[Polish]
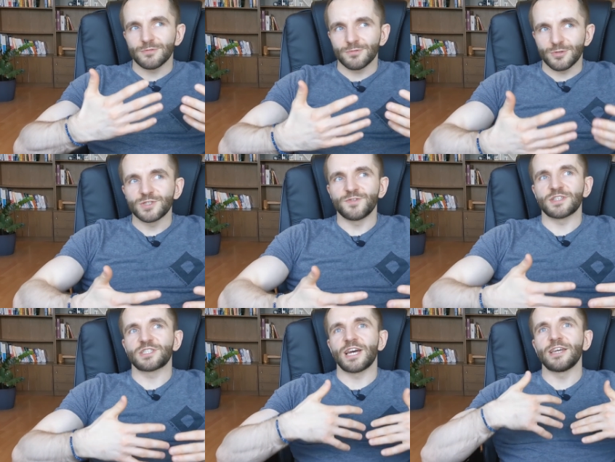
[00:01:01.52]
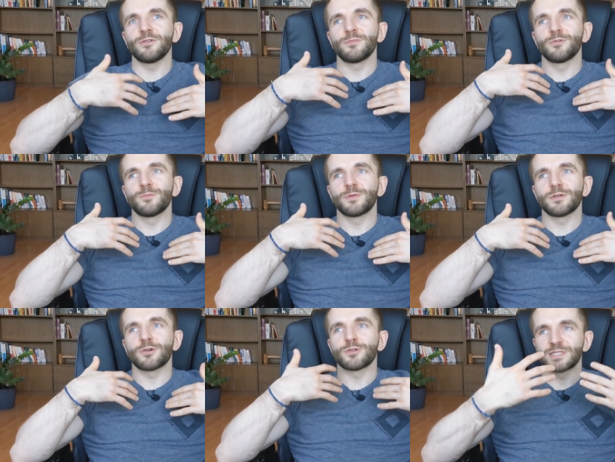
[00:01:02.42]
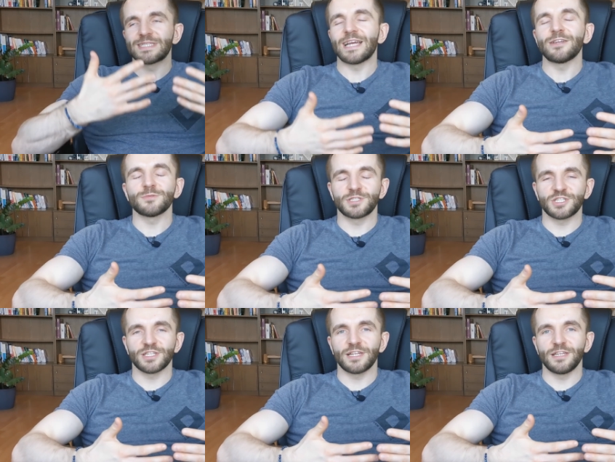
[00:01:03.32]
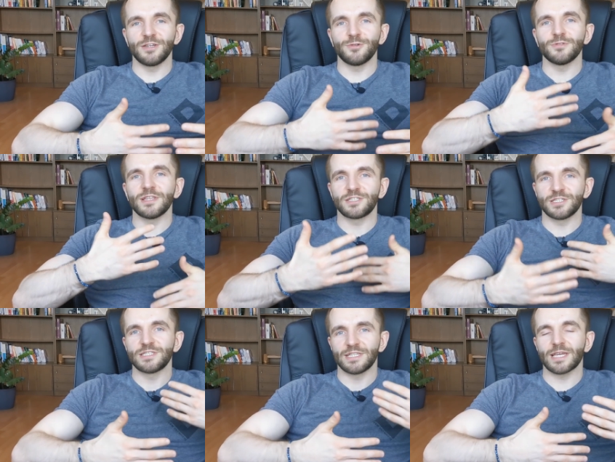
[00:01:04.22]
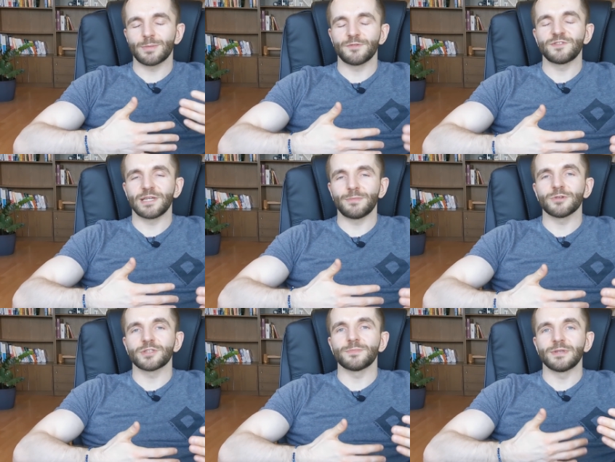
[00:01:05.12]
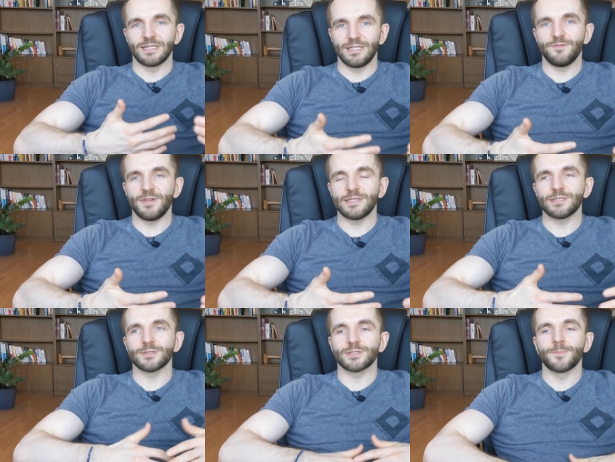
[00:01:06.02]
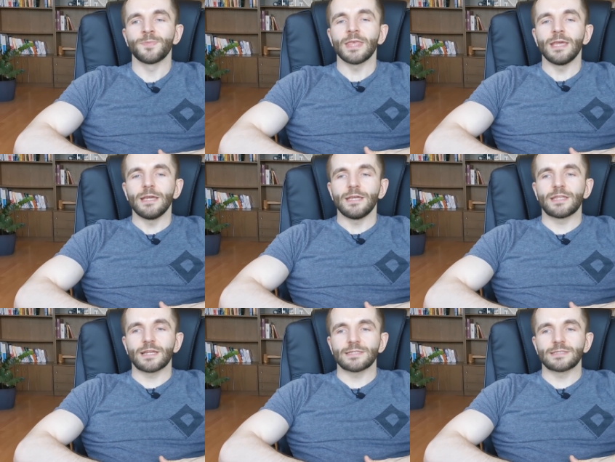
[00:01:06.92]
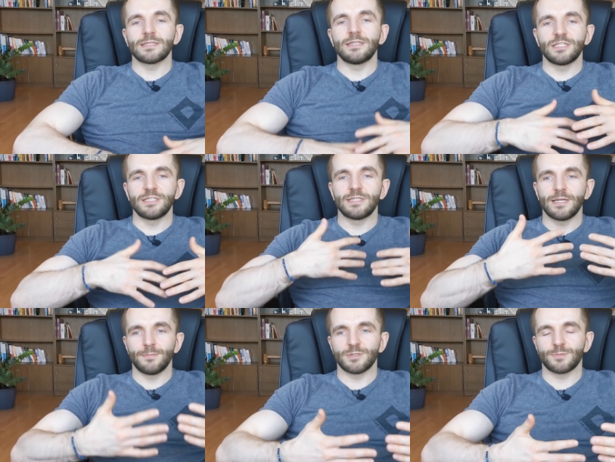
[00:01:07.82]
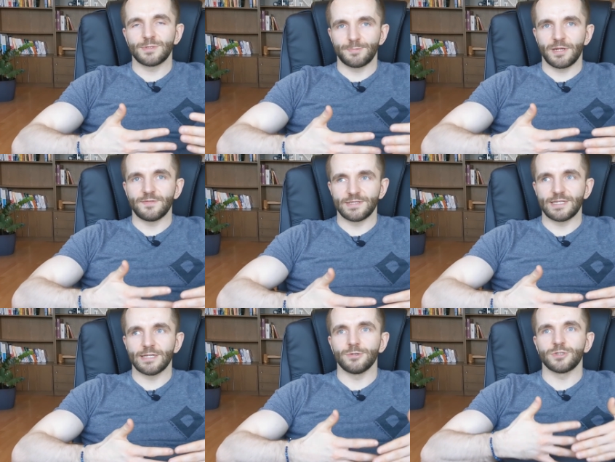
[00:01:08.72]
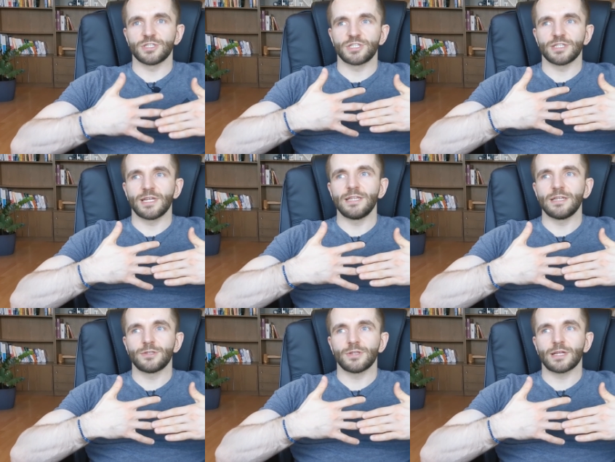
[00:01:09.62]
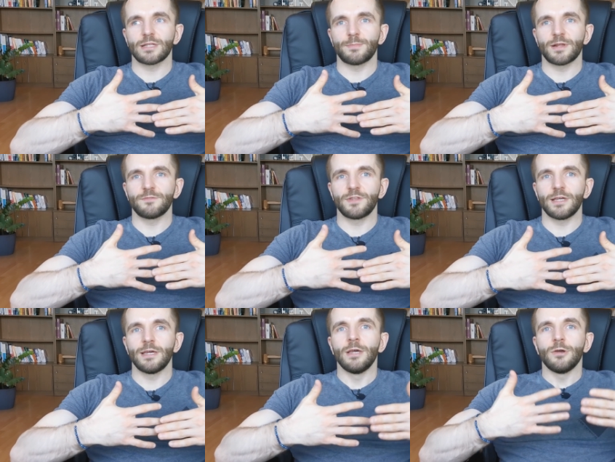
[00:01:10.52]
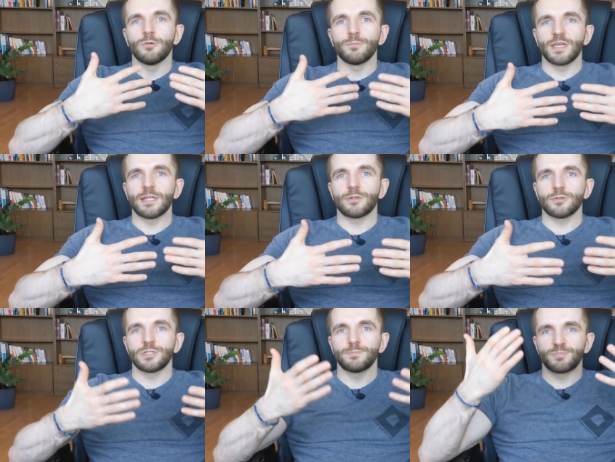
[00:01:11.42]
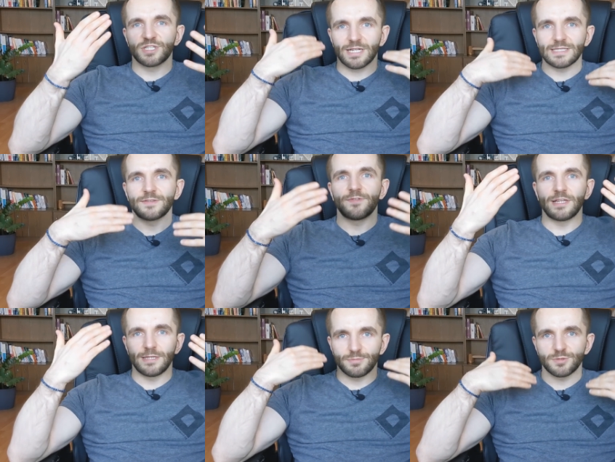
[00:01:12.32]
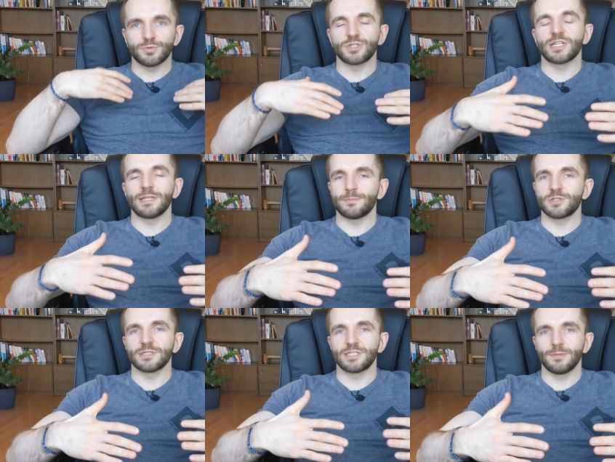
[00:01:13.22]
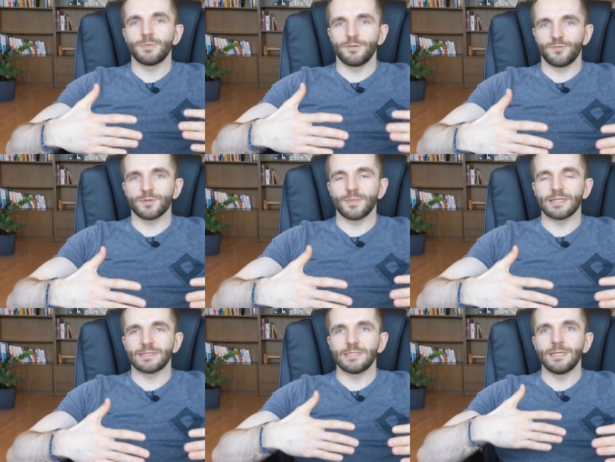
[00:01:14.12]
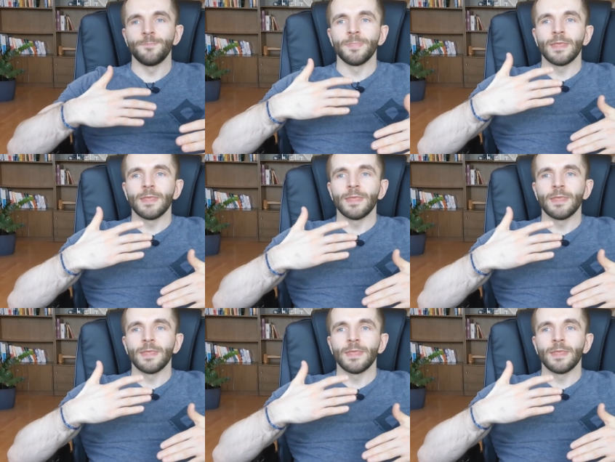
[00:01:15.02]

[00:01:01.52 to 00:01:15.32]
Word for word: doświadczają lub korzystają z channelingu, najczęściej, tak jak powiedziałem, o tym nie wiedząc. I teraz, jeśli zdajemy sobie sprawę z tego, że channeling to tak naprawdę umiejętność przekazywania, przypuszczania przez siebie informacji,